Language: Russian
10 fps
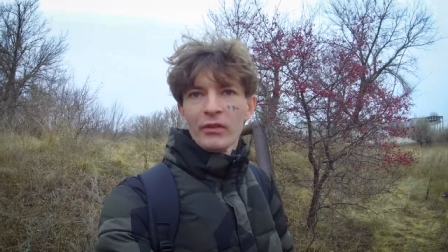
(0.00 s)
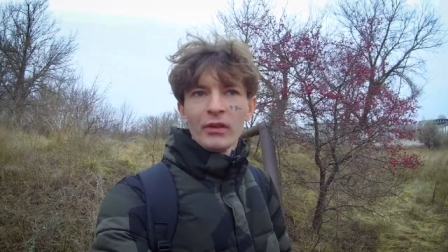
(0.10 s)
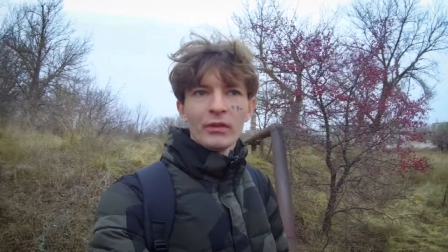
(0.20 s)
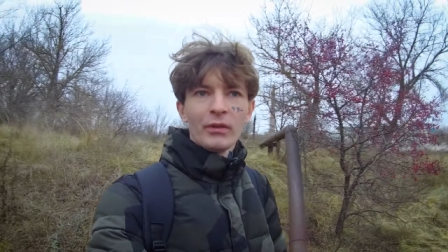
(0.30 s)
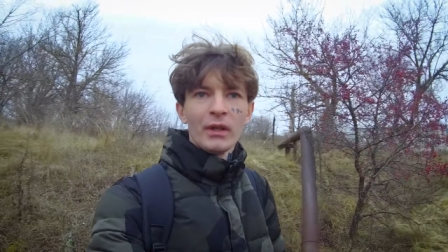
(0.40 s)

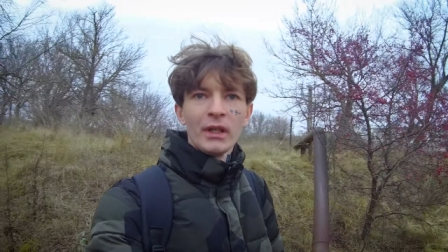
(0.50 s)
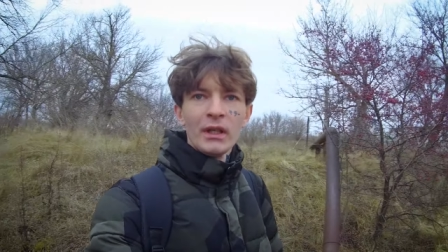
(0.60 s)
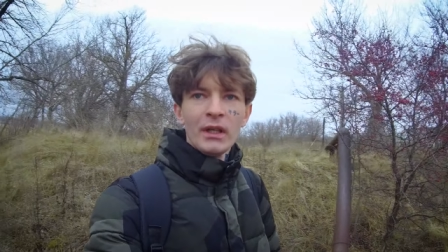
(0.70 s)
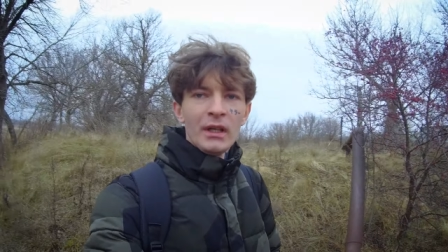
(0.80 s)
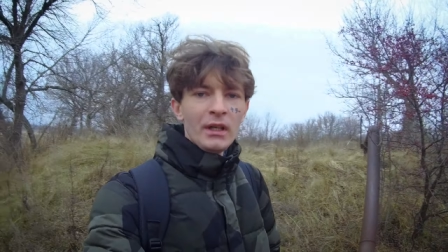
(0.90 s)
этого
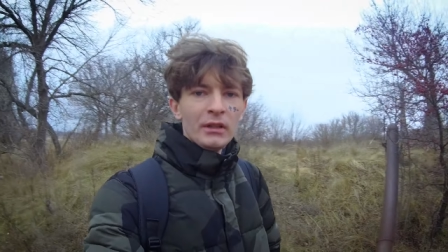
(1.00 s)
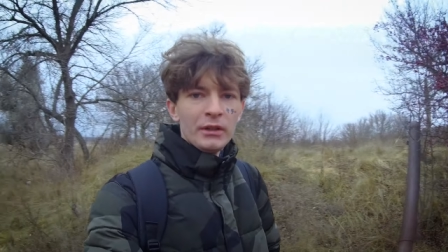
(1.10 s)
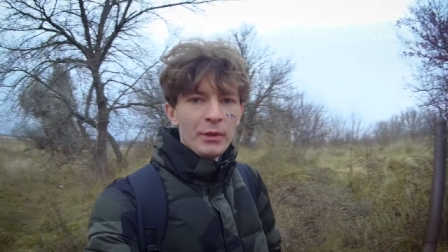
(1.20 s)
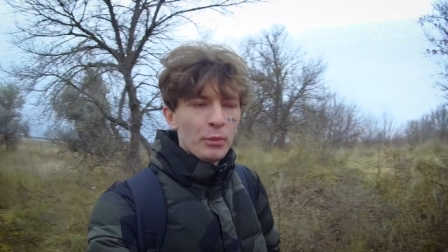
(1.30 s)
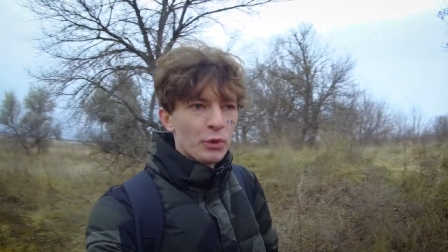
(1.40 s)

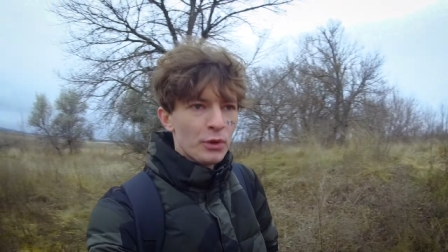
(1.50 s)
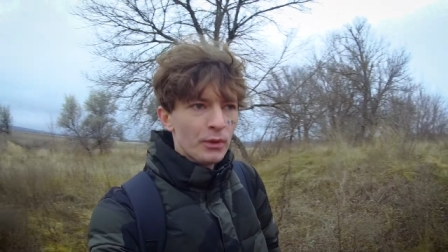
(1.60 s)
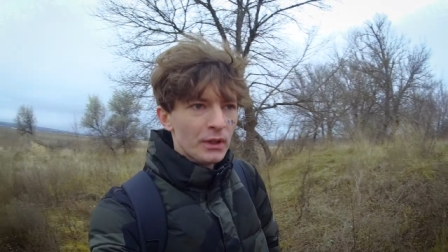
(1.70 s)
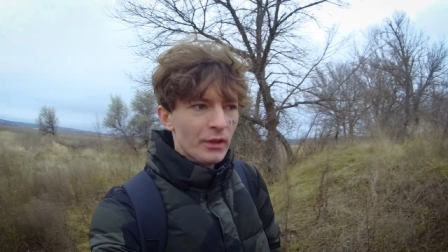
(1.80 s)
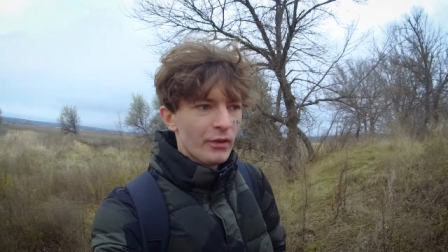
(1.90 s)

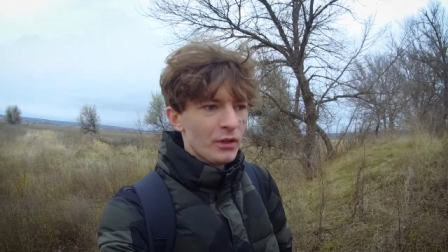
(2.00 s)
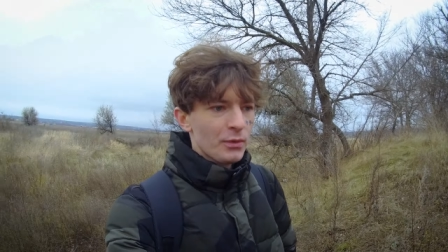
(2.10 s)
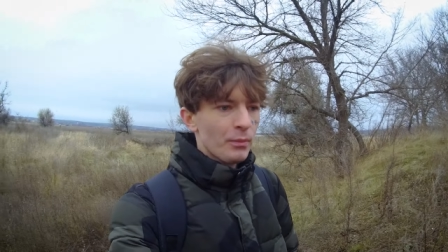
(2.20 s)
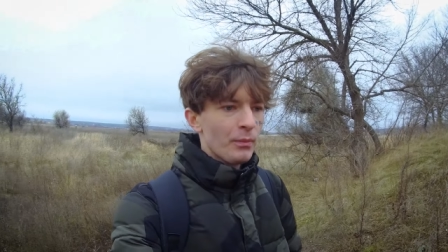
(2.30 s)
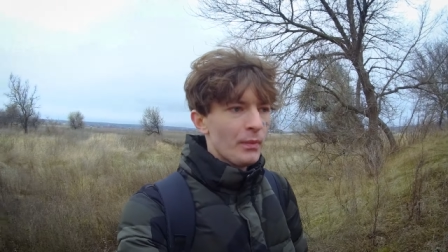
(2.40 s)
дремучего, так
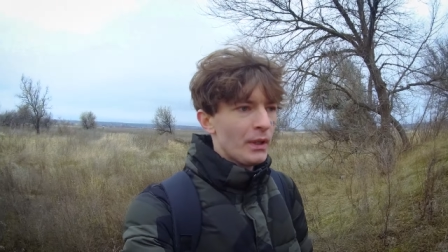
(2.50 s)
скажем,